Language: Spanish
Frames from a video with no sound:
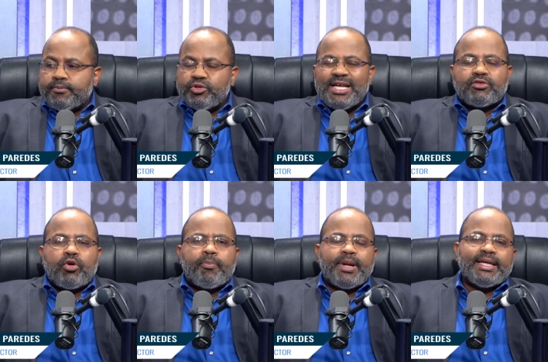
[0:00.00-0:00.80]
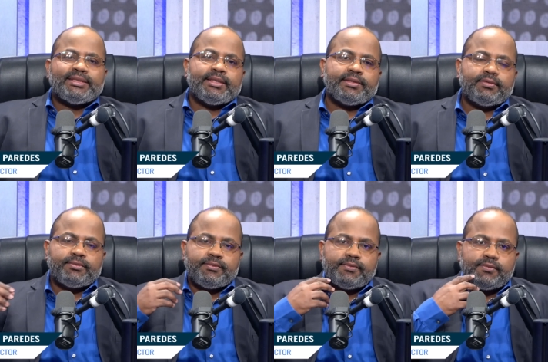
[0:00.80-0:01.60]
mucha sorpresa
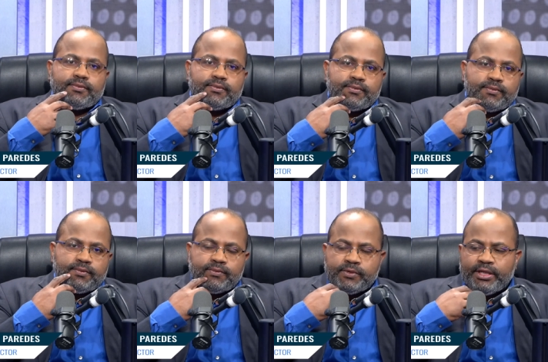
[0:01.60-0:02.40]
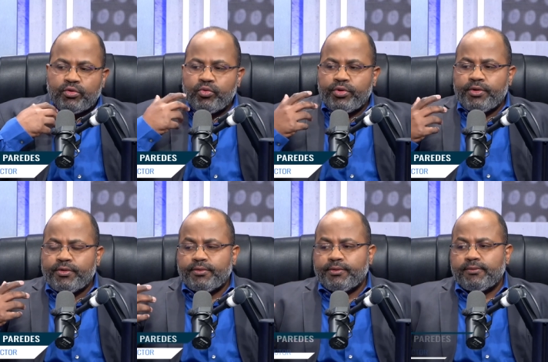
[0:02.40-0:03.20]
un
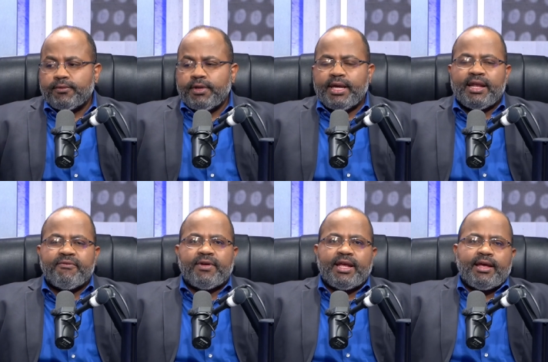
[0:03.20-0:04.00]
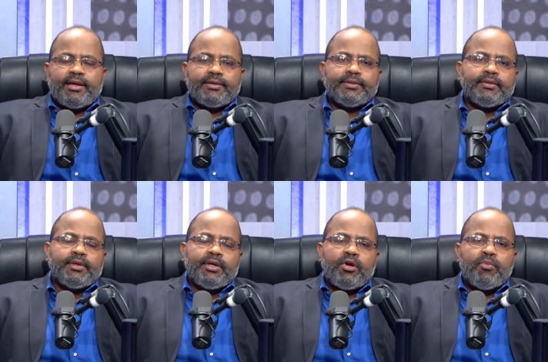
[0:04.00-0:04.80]
estudio que refleja,
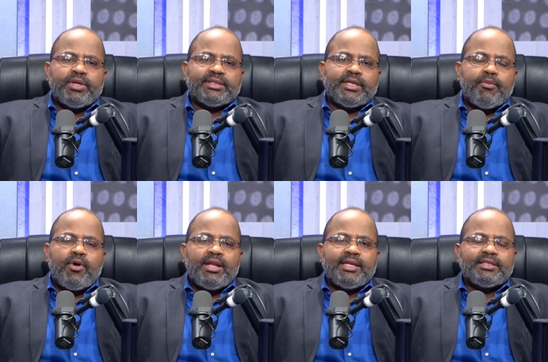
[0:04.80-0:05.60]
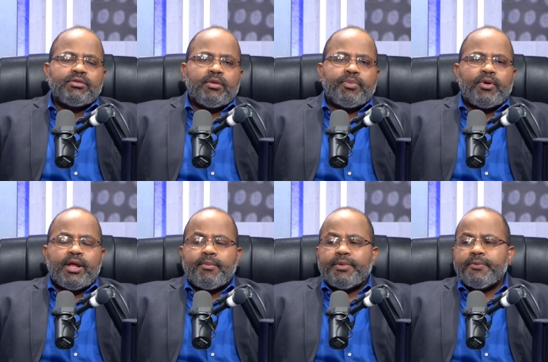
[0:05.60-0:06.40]
como decíamos al inicio del
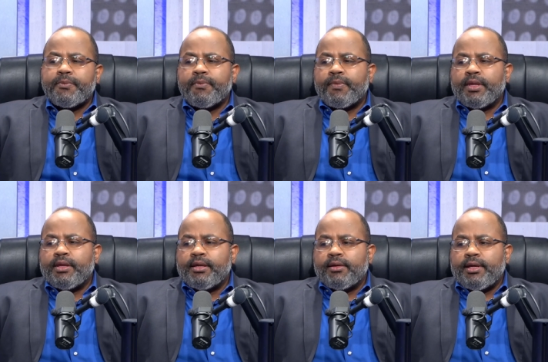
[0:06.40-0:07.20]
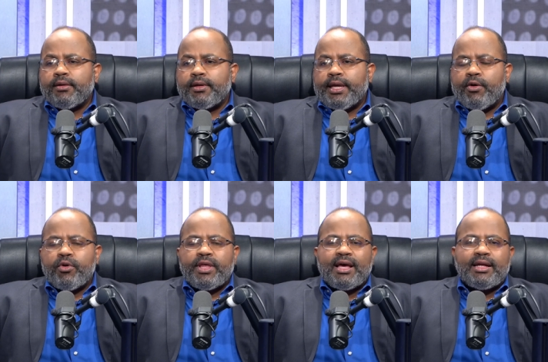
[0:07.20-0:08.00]
programa, que
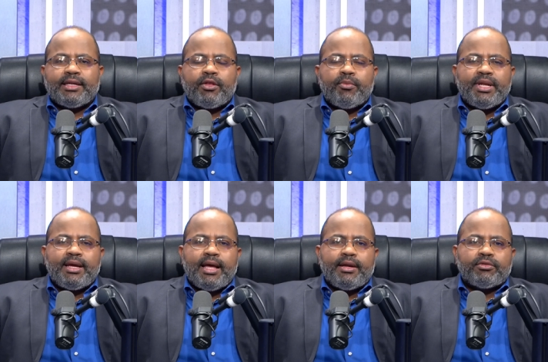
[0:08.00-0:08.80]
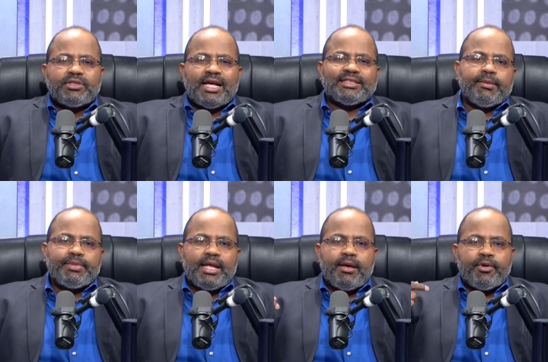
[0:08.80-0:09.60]
uno de cada tres dominicanos
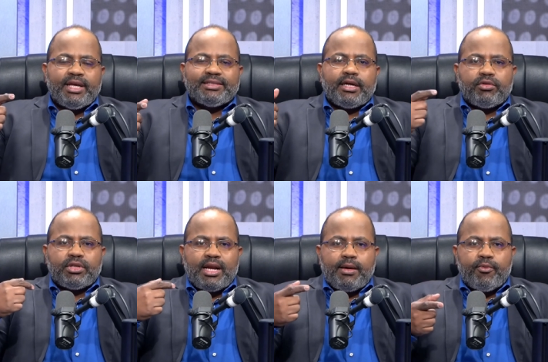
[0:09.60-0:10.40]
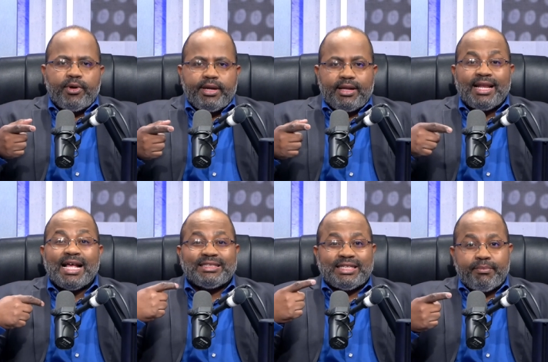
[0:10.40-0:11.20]
acepta la violencia contra la mujer,
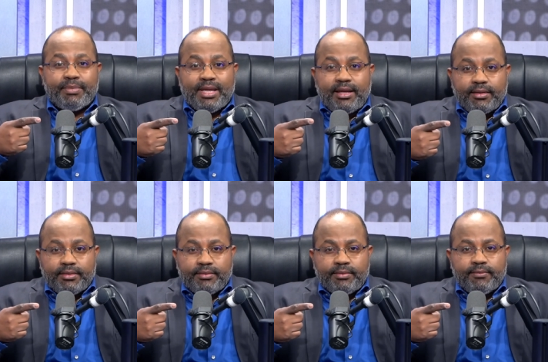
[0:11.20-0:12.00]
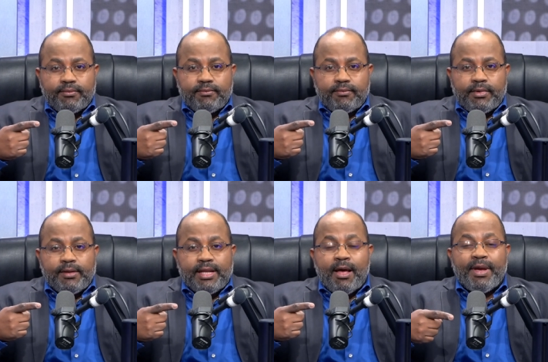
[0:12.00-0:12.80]
la acepta,
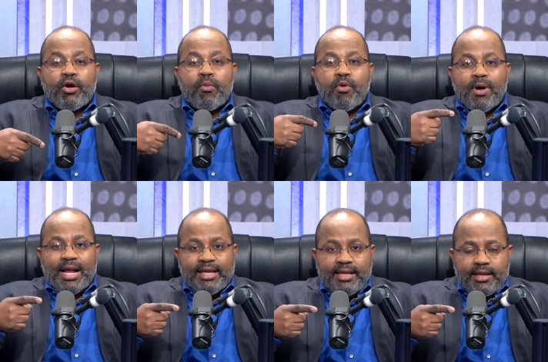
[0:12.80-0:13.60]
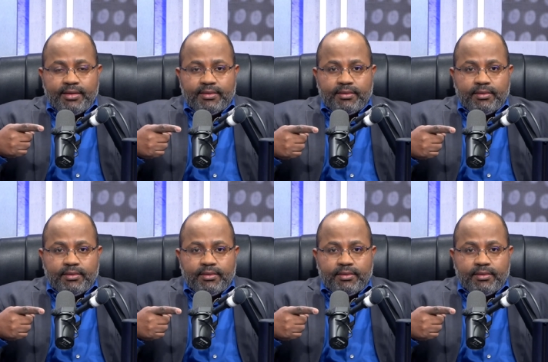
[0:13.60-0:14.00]
la ve como válida